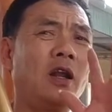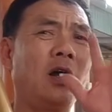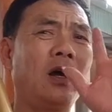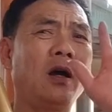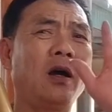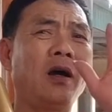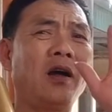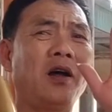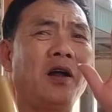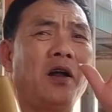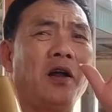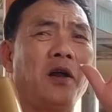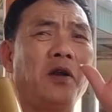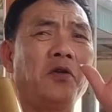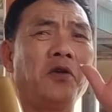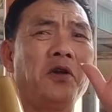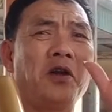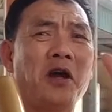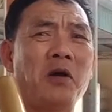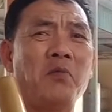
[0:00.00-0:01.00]
là
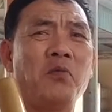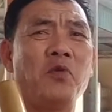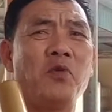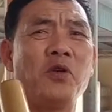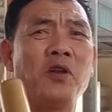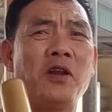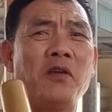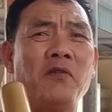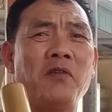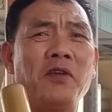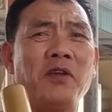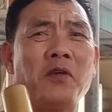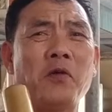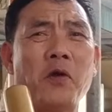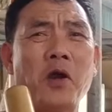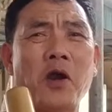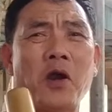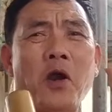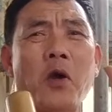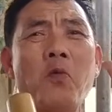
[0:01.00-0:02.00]
nó nặng mùi là vì
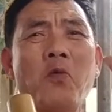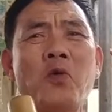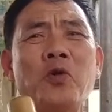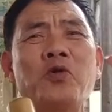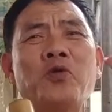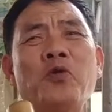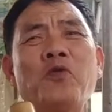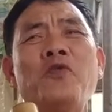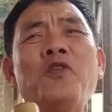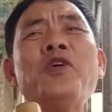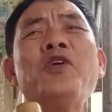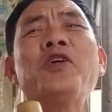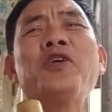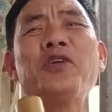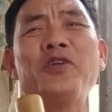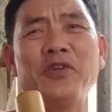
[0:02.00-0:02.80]
họ không có chỗ phơi.